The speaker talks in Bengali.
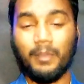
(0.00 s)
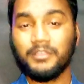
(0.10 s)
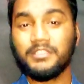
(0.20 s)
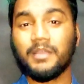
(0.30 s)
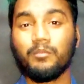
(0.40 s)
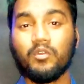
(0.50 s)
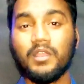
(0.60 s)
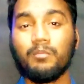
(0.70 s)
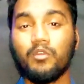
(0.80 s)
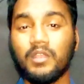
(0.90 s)
আমি যার
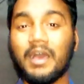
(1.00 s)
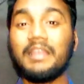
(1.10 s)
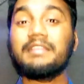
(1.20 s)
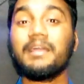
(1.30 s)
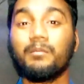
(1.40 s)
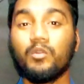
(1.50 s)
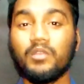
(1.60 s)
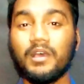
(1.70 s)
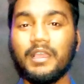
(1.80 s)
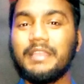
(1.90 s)
মাওলা মাওলা আলী তার
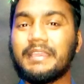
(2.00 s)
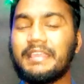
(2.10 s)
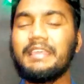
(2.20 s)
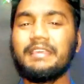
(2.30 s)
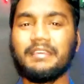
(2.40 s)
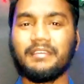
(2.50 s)
মাওলা এটা কি